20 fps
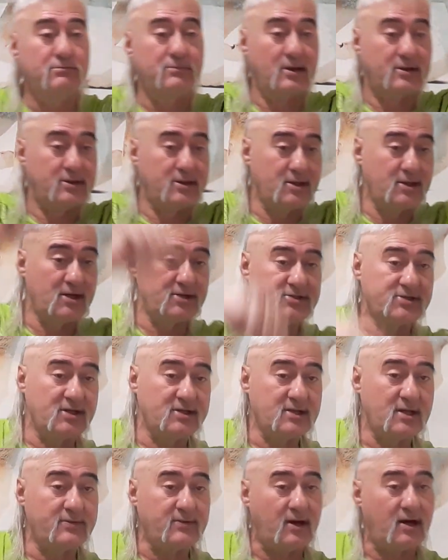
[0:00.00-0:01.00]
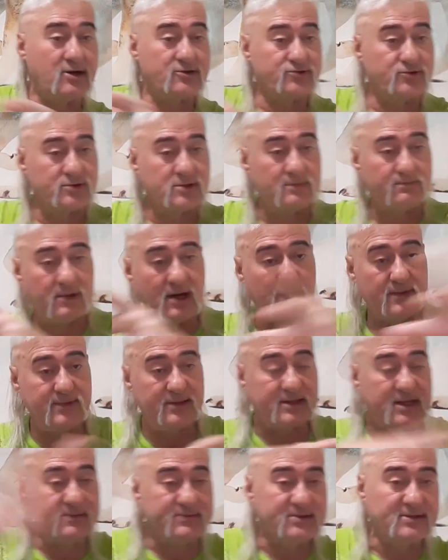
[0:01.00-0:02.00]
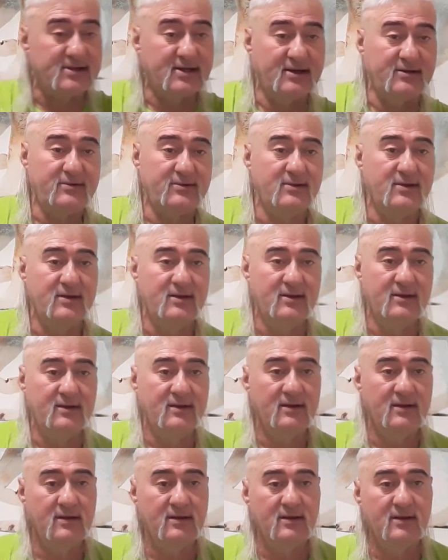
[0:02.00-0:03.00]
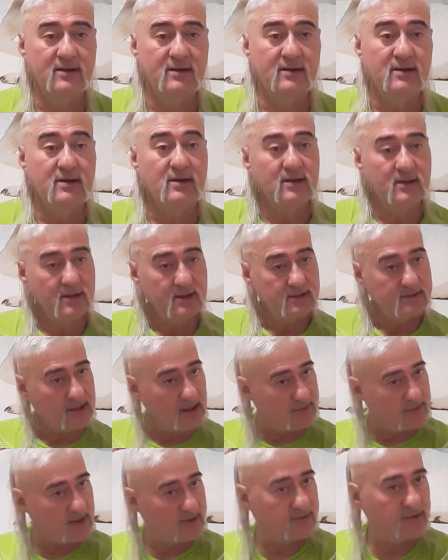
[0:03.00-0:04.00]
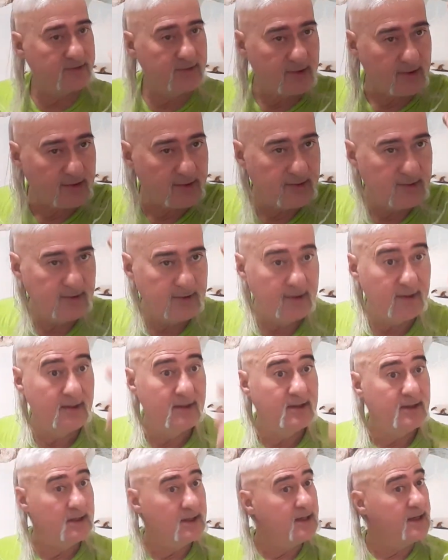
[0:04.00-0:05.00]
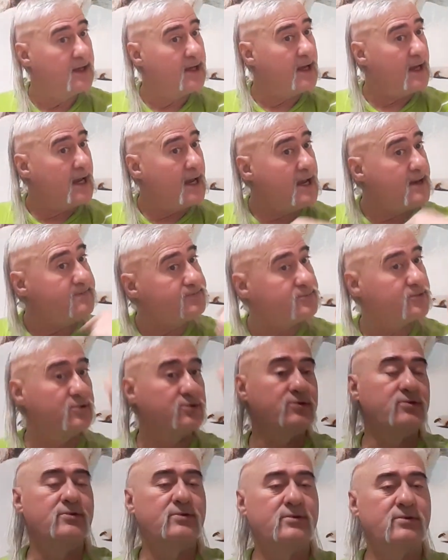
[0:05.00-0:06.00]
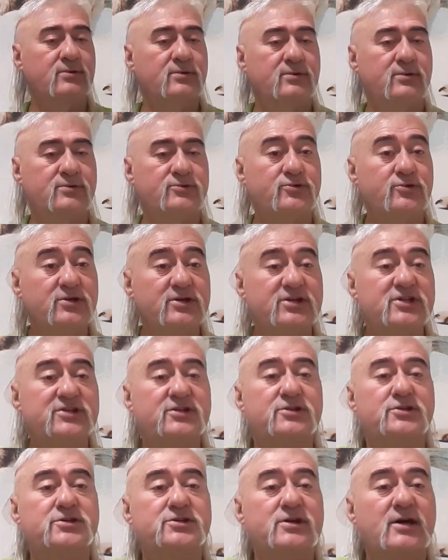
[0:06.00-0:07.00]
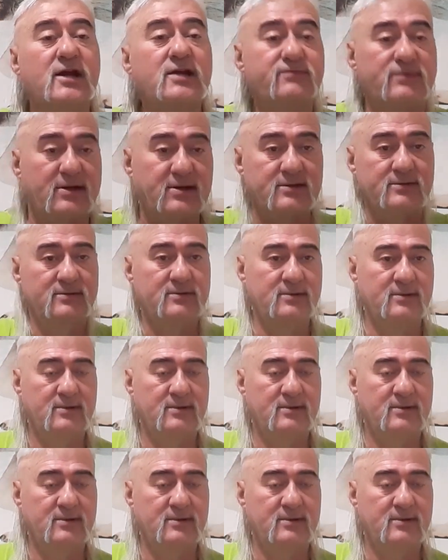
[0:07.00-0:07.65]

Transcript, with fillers: Mede'de yaşayanlar. Asur'da, Babil'de hepsinde ya. Devran dönüyor. Hep dönüyor. Çünkü işin ticaret var.